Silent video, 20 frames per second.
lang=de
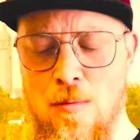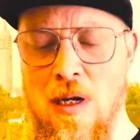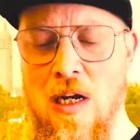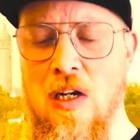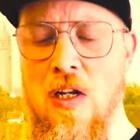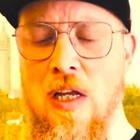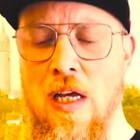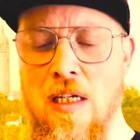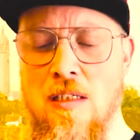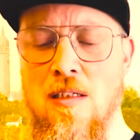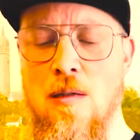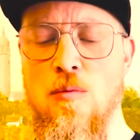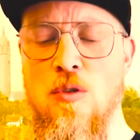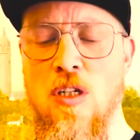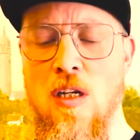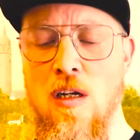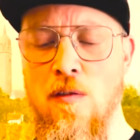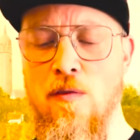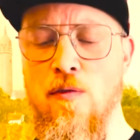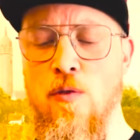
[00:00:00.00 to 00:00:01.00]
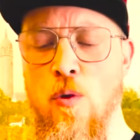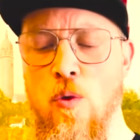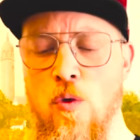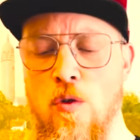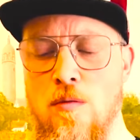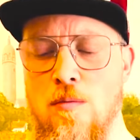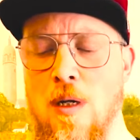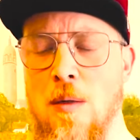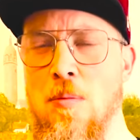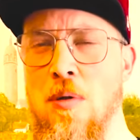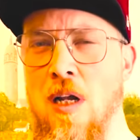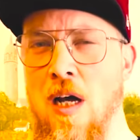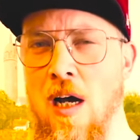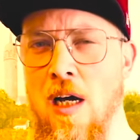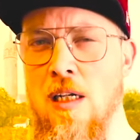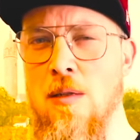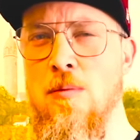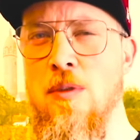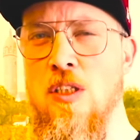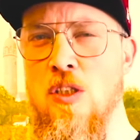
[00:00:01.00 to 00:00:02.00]
erklärt am Telefon, man
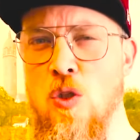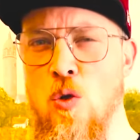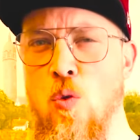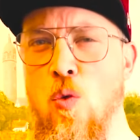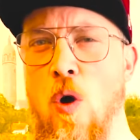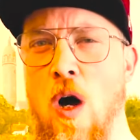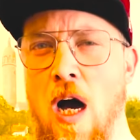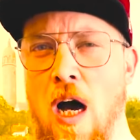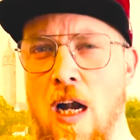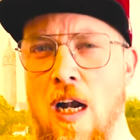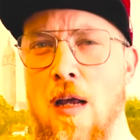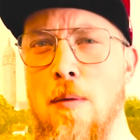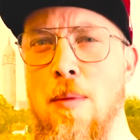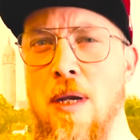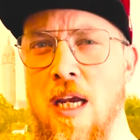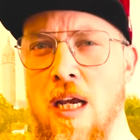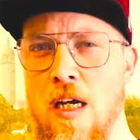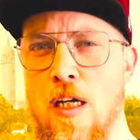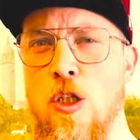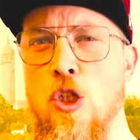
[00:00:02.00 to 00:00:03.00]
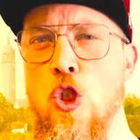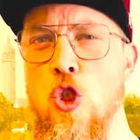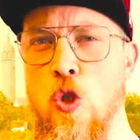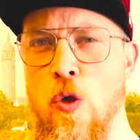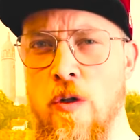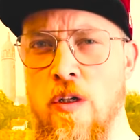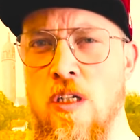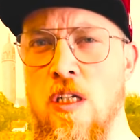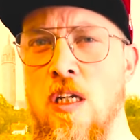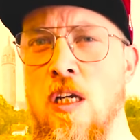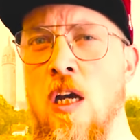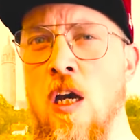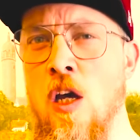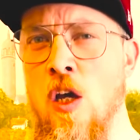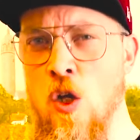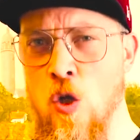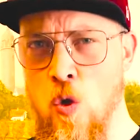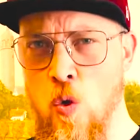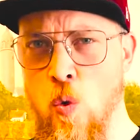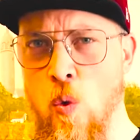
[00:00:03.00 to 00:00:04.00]
plane mit Koalabären schon die
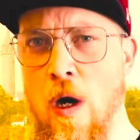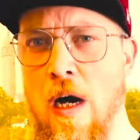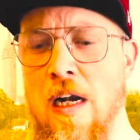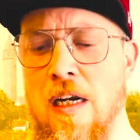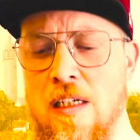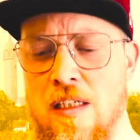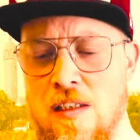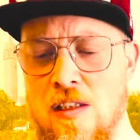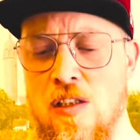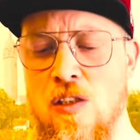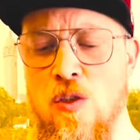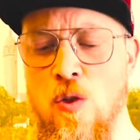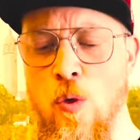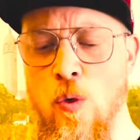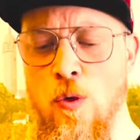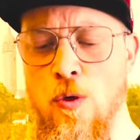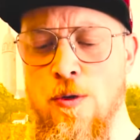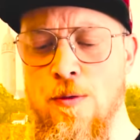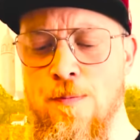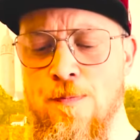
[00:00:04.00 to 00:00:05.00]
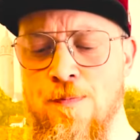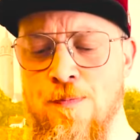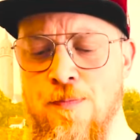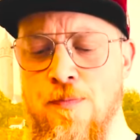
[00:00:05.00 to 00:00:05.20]
Koalition.